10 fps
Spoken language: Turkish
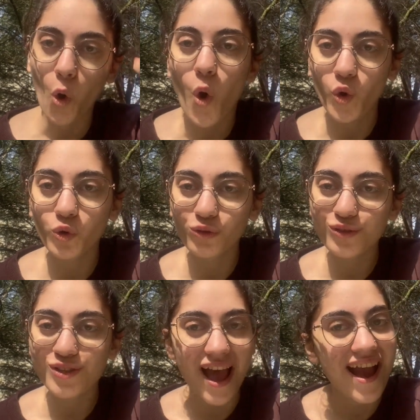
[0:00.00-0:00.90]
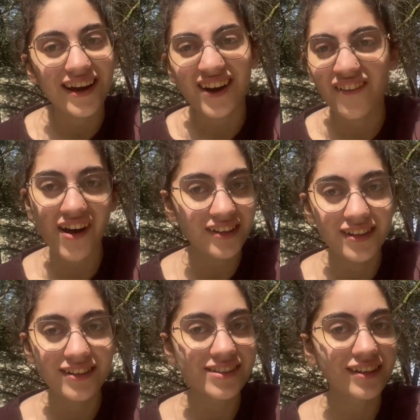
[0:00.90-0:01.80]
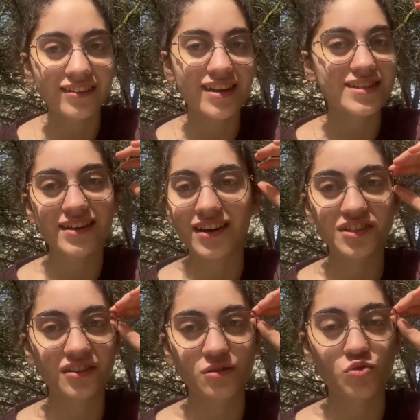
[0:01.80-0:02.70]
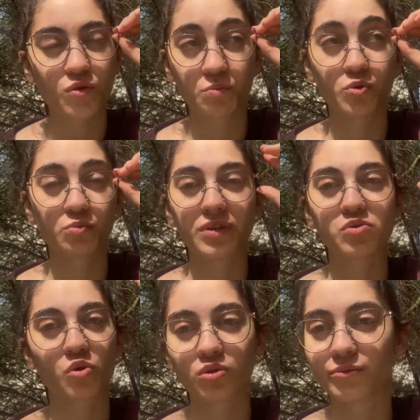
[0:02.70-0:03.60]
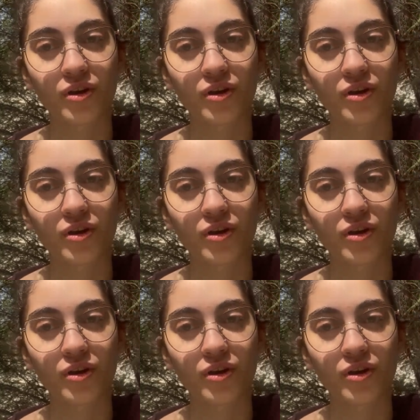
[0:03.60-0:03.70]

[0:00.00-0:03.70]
Okulunuz eğer havaalanının yanındaysa gerçekten çok büyük bir sorun.